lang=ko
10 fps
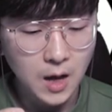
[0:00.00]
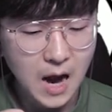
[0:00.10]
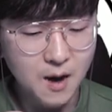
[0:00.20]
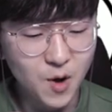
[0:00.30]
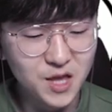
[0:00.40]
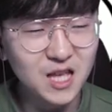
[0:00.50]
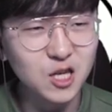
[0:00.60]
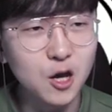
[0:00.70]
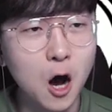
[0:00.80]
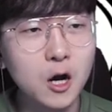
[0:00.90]
할머니
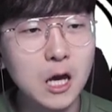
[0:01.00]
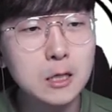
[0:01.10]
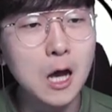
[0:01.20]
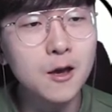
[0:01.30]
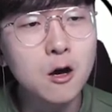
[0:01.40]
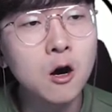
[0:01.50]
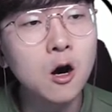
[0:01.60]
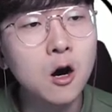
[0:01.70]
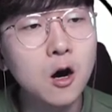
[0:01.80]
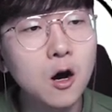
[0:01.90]
저 여기
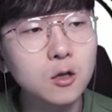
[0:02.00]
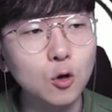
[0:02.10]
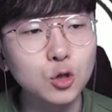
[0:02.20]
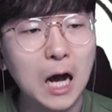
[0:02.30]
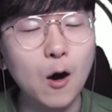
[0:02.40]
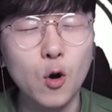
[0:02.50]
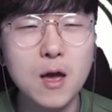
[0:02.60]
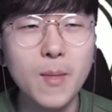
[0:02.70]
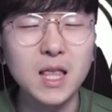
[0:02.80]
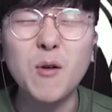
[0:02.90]
있어요 손주가
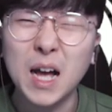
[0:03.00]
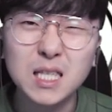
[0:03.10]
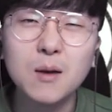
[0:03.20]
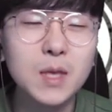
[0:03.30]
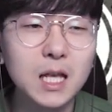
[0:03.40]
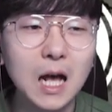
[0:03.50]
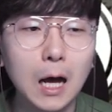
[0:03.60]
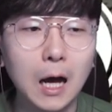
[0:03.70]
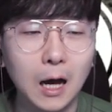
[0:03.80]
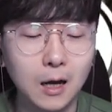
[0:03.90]
오랜만에 왔습니다